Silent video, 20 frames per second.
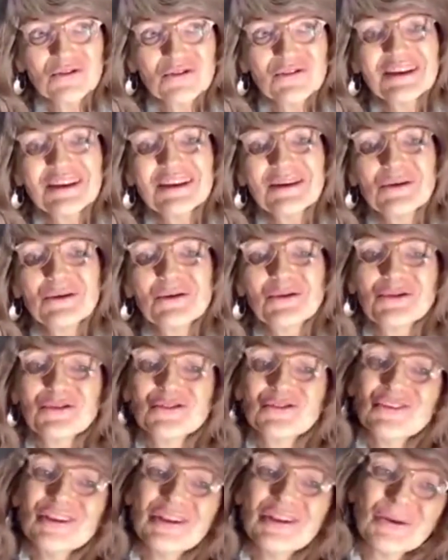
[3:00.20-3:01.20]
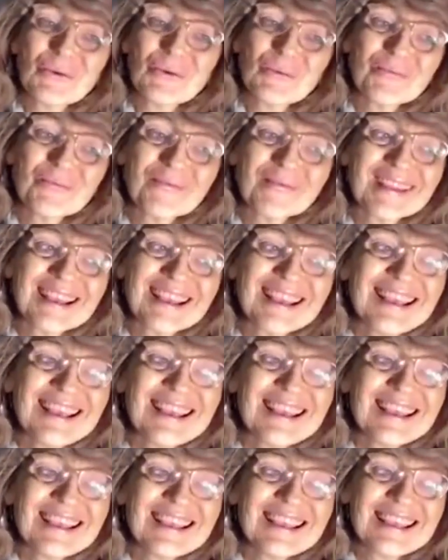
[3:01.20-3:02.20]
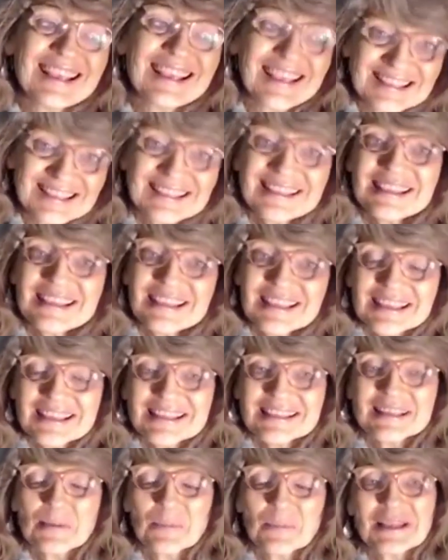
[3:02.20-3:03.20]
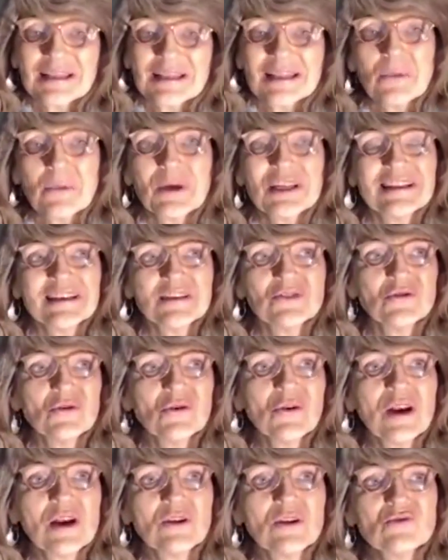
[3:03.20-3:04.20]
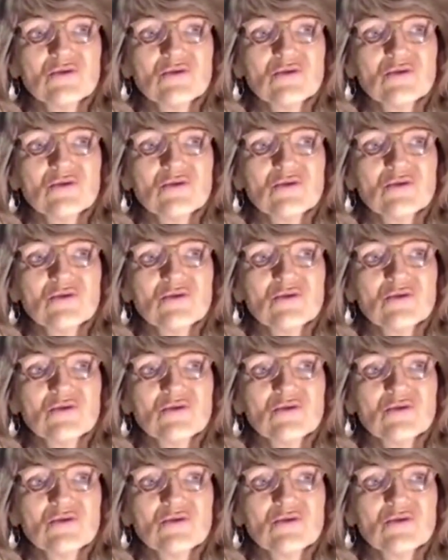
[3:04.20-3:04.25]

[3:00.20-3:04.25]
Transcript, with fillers: siglo y otro siglo. Y que sí, se prestaba atención a los